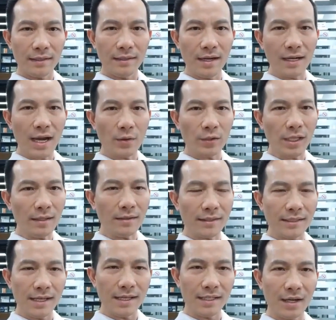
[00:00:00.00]
nâng cao chất
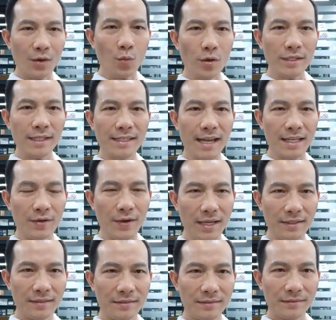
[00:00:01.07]
lượng dần những cái cuộc chia sẻ như vậy.